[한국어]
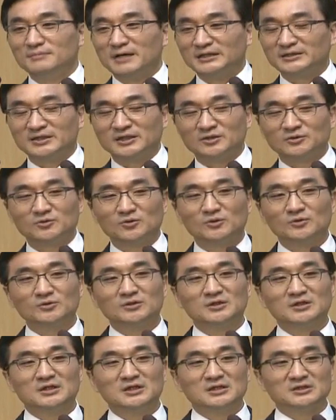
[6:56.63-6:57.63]

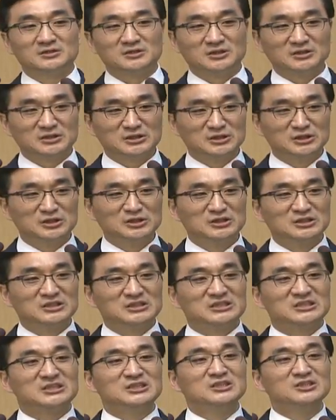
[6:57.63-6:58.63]
맞겠고 그것은
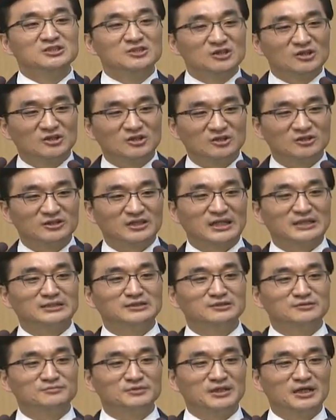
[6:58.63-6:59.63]

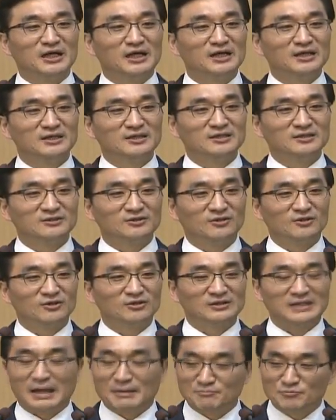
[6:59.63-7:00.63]
증거라는 의미가
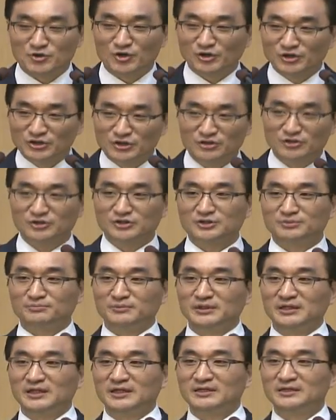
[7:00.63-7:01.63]
더 담겨 있는
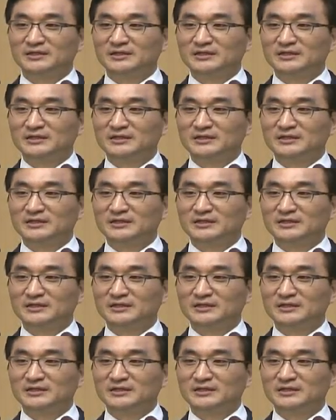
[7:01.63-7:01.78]
것입니다.